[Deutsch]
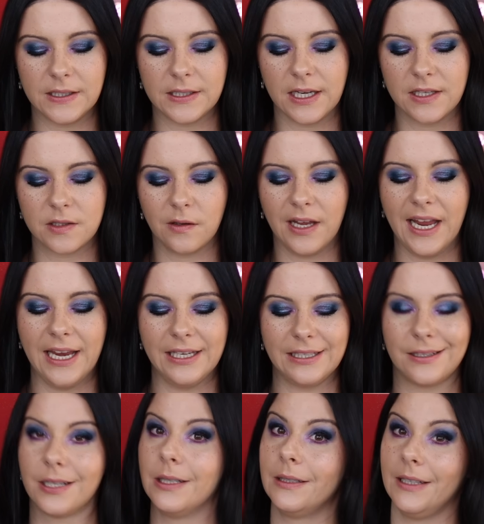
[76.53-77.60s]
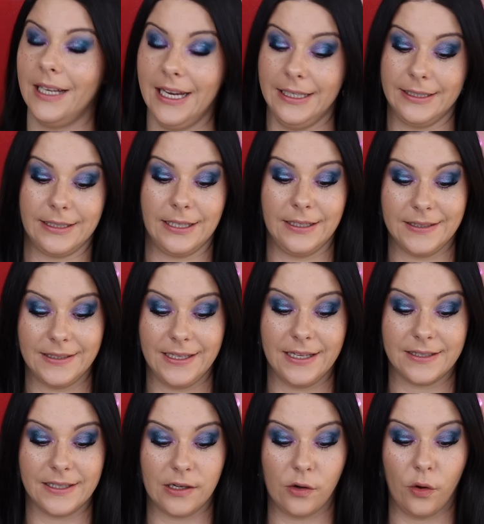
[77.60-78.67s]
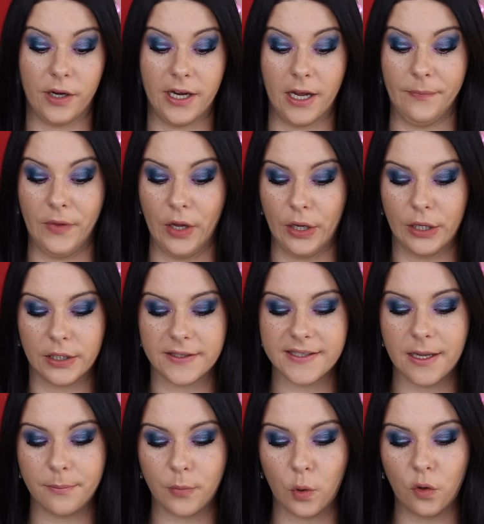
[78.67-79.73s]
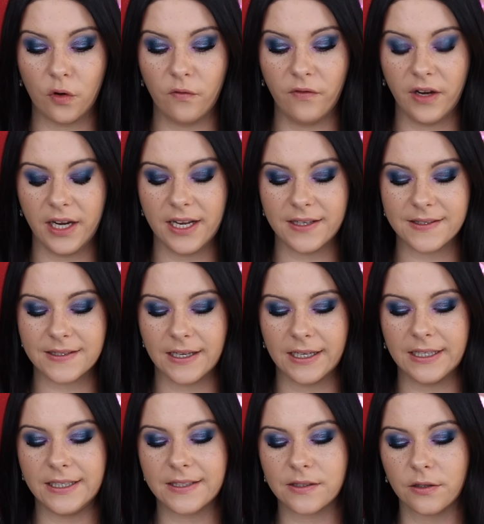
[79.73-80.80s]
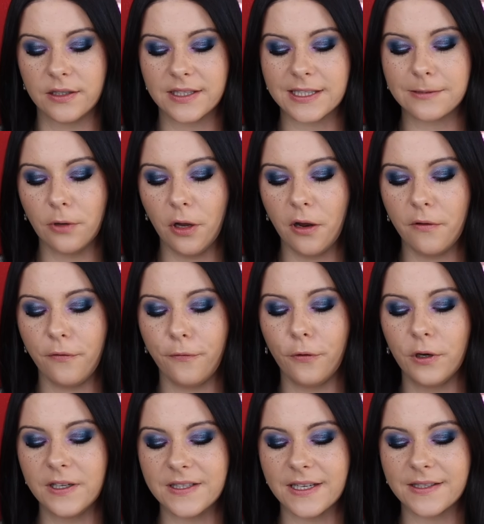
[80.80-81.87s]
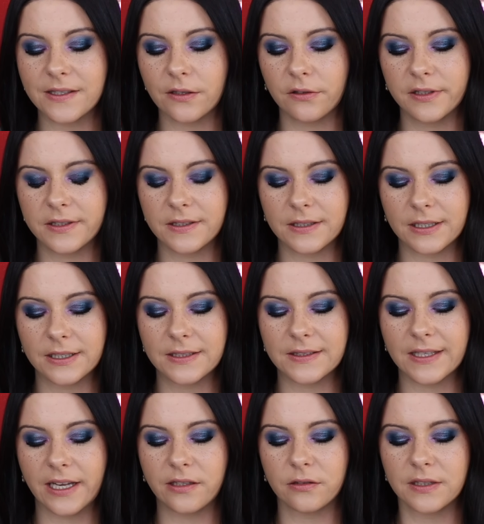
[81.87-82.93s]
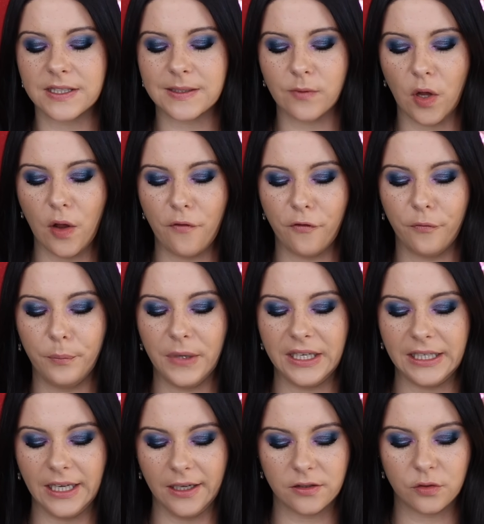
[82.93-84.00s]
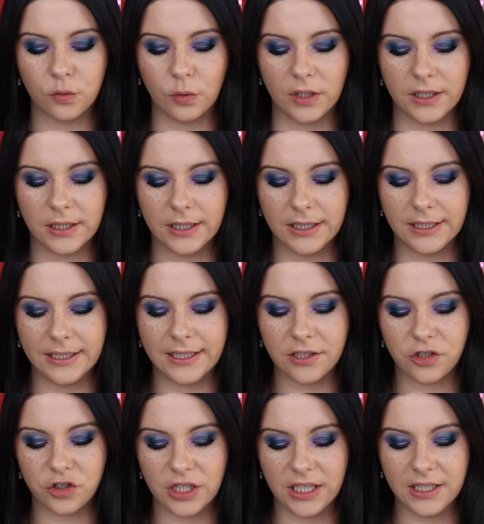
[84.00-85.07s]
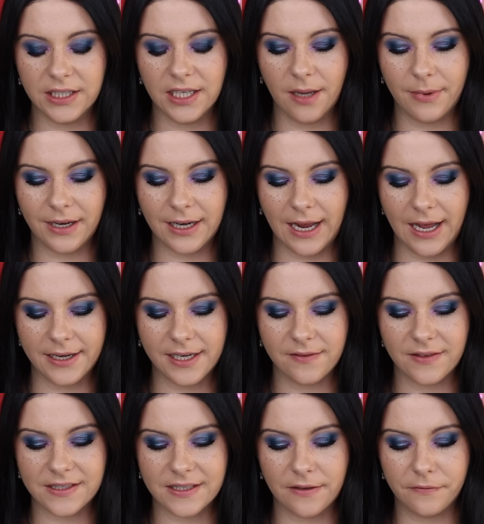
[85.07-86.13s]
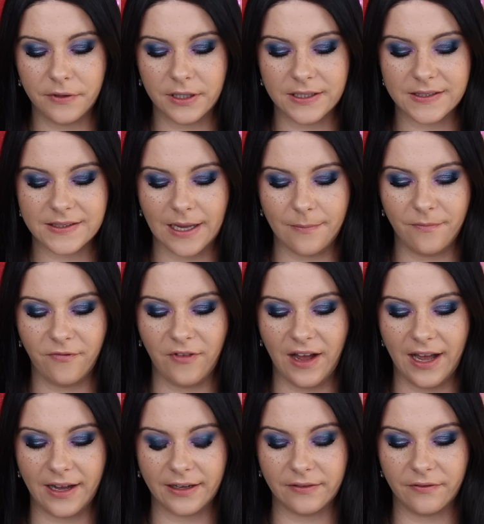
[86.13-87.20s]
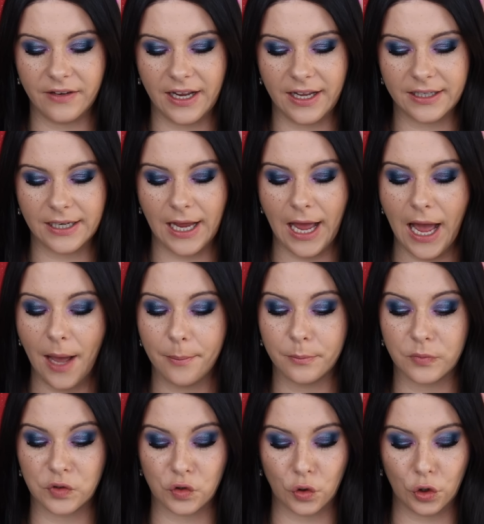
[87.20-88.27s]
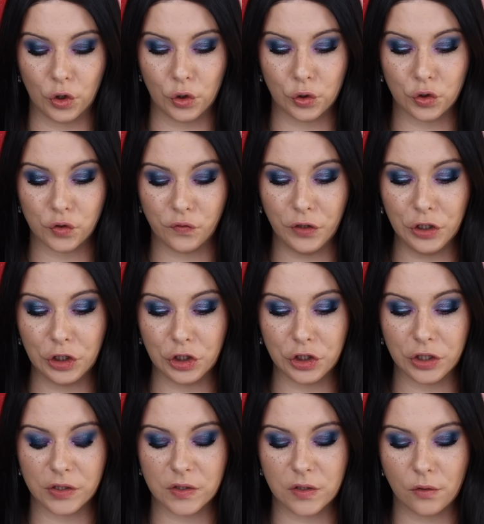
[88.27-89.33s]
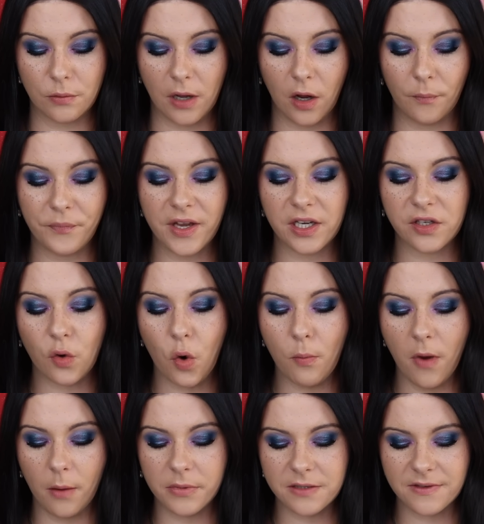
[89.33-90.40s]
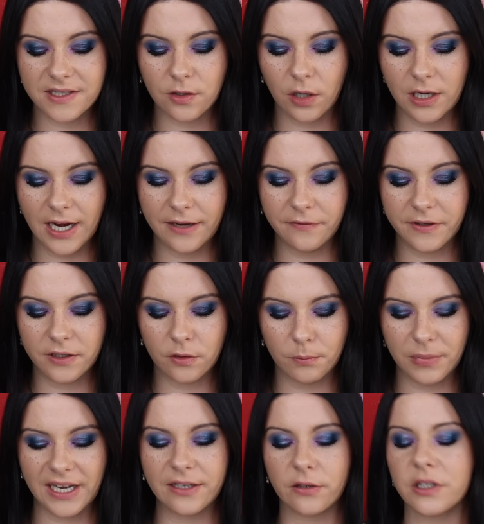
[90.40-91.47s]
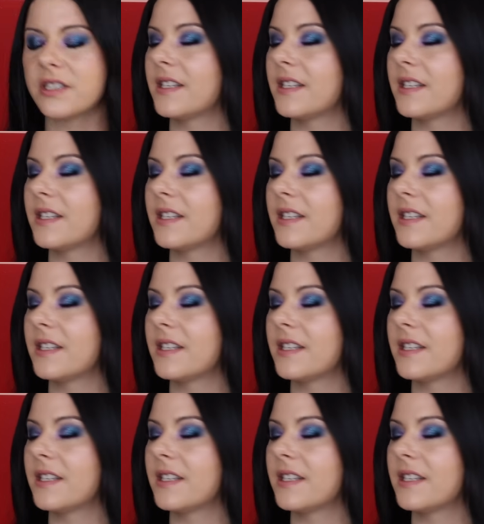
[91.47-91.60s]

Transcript: Also echt echt sehr, sehr teuer. Deshalb gucken wir jetzt, hier sollen zwölf Full-Size-Größen drin sein und zwölf Miniaturen. Jetzt steht hier aber gar nicht, was der für einen Gesamtwarenwert haben soll. Das finde ich jetzt hier überhaupt nicht. Ich gucke mal, ob ich was online finde und blende euch